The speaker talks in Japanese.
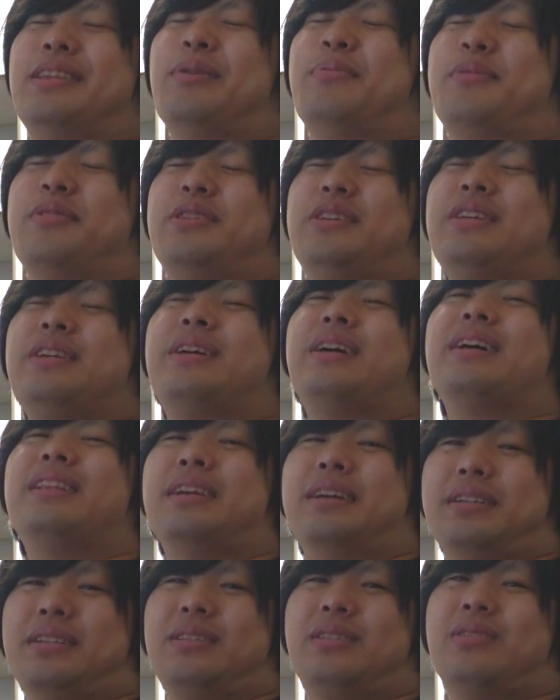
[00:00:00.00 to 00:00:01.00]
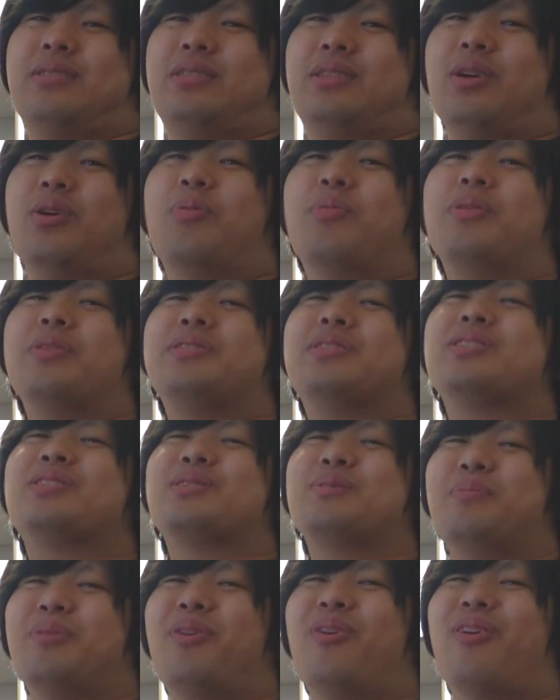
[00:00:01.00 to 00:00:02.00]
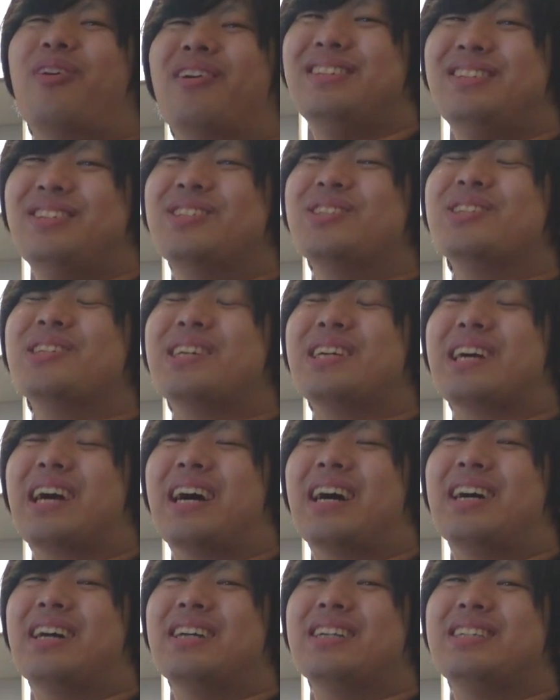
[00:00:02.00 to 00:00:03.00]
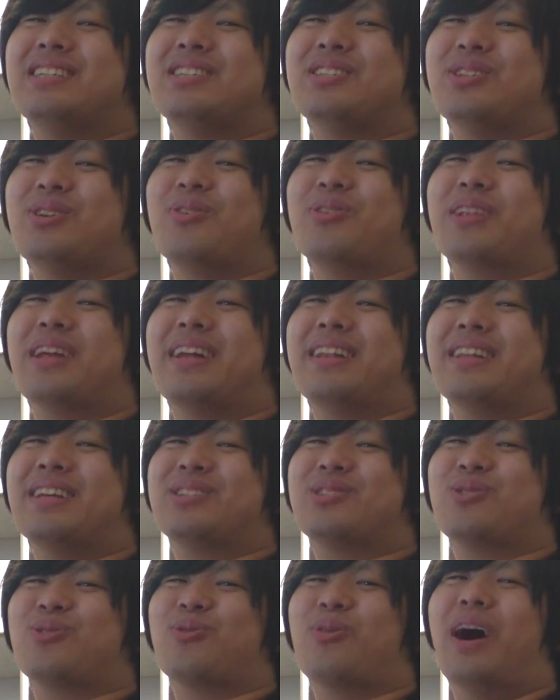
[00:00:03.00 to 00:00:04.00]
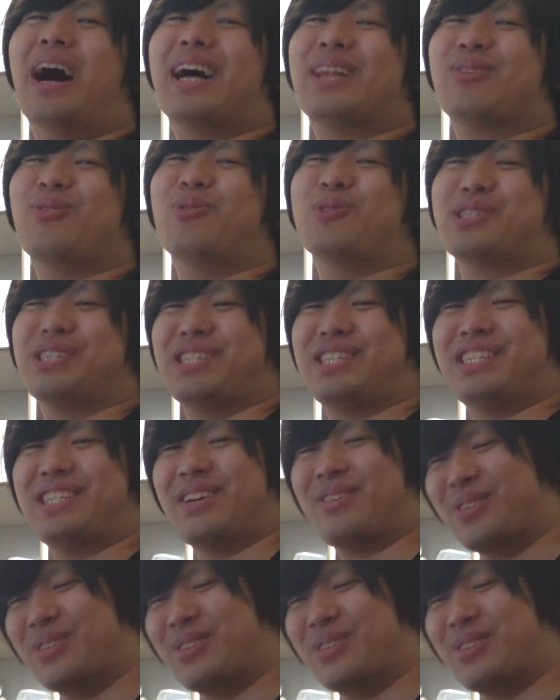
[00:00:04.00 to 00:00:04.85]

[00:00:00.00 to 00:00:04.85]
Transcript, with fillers: てもいいかなって思いつつも勇気が必要なんでちょっと後押しして